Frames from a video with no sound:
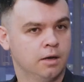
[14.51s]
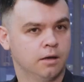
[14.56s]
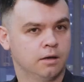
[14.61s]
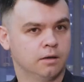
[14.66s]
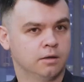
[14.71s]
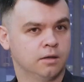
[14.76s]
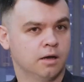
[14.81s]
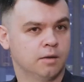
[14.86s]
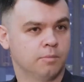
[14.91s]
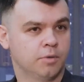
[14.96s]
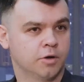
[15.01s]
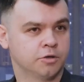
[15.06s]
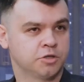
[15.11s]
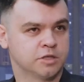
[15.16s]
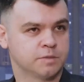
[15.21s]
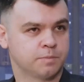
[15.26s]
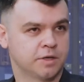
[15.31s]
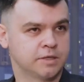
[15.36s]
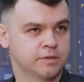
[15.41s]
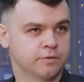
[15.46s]
Наоборот,
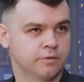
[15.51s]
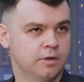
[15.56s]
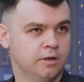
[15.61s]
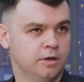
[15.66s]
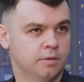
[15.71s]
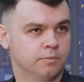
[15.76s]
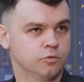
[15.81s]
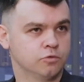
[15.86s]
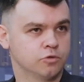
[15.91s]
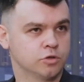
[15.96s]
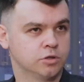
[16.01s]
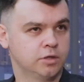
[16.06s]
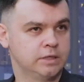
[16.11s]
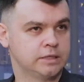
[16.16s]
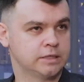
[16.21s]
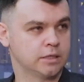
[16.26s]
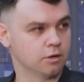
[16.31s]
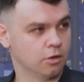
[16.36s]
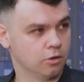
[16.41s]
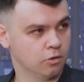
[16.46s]
сейчас производителям нужны
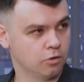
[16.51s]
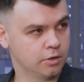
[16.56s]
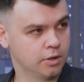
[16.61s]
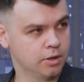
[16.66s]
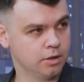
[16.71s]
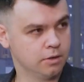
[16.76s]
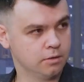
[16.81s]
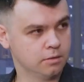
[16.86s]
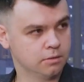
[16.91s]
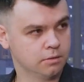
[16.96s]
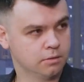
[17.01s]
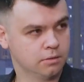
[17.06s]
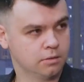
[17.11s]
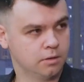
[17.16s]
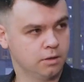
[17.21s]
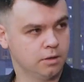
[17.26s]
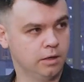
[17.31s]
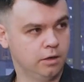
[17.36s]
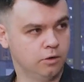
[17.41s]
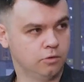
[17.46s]
технологии
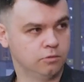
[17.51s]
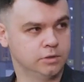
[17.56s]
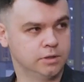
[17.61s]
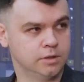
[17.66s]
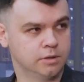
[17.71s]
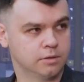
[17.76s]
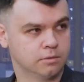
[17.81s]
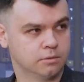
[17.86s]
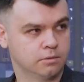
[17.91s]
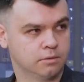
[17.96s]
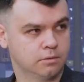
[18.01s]
и люди.